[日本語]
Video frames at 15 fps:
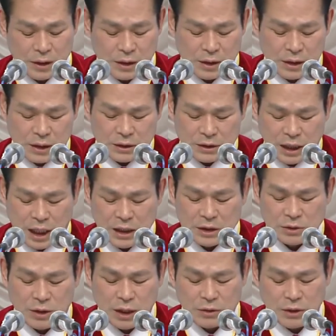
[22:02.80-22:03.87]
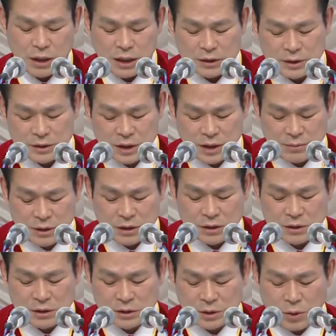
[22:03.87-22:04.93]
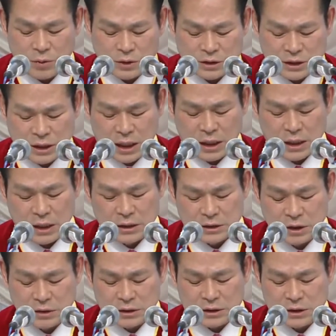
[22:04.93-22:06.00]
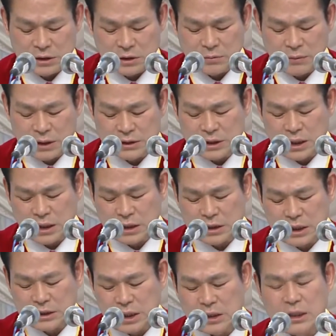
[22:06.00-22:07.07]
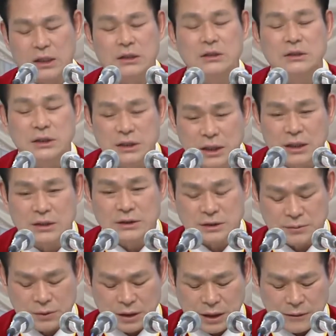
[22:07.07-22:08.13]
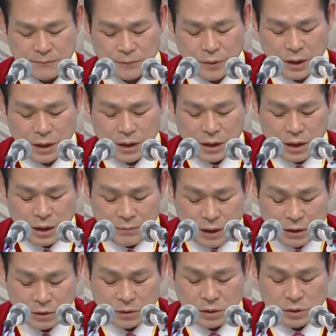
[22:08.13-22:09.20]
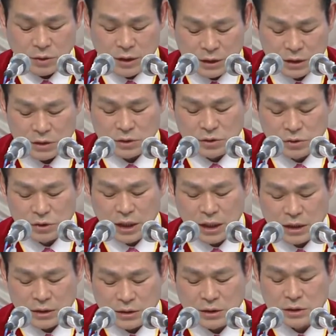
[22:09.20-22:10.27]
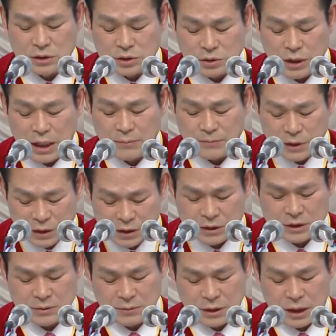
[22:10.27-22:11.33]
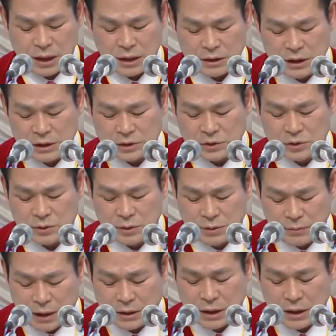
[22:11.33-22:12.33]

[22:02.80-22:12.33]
めていたのです。旅で王のような力ある統治者、政治的なメシアが現れるのを待っていました。ペテロもこうしたユダヤ人の一人でした。